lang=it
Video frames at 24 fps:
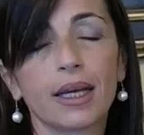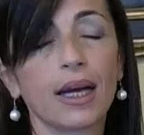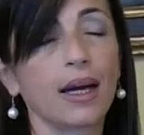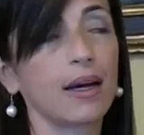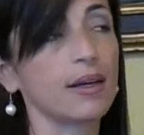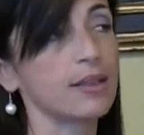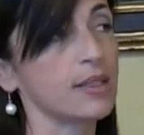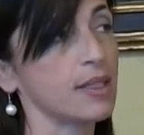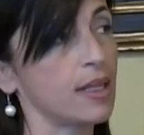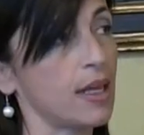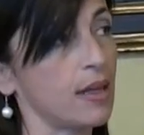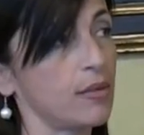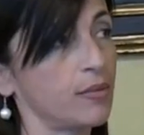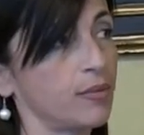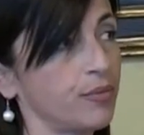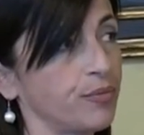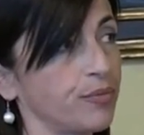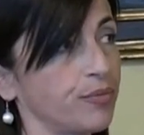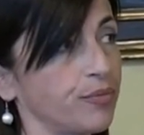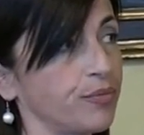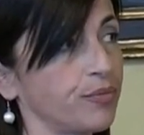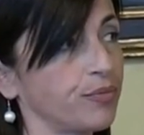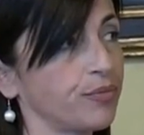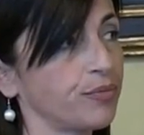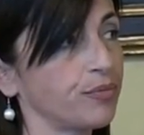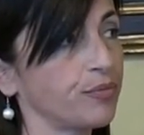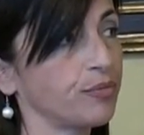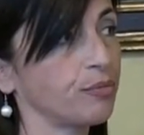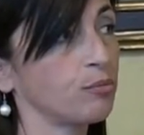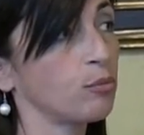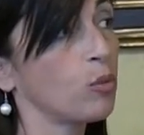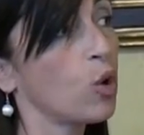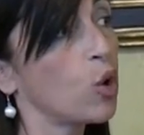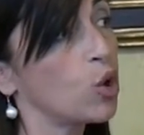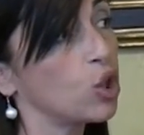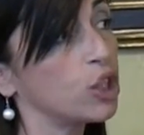casa.
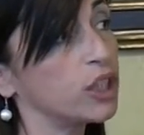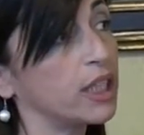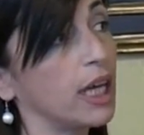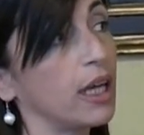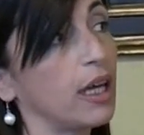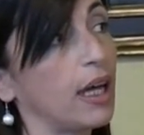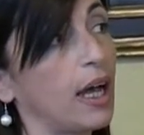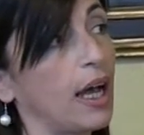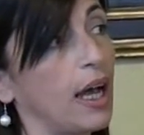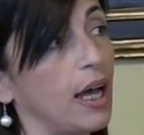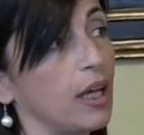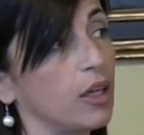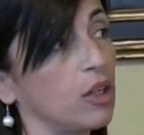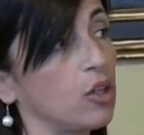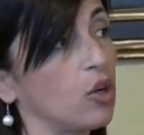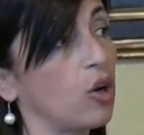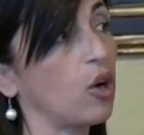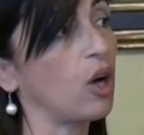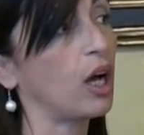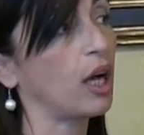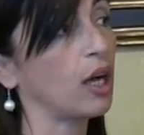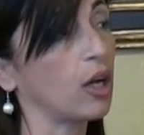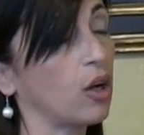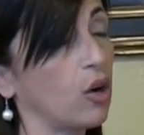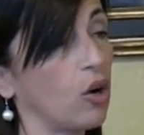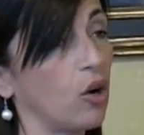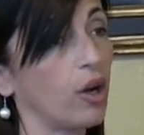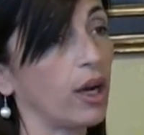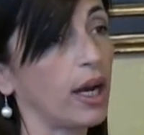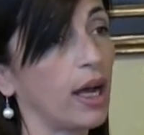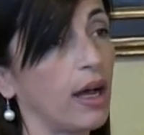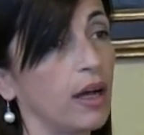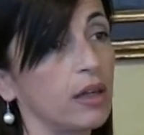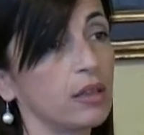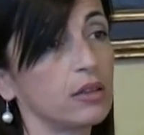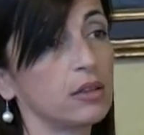Molti hanno
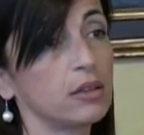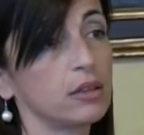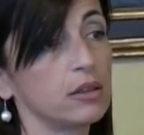ancora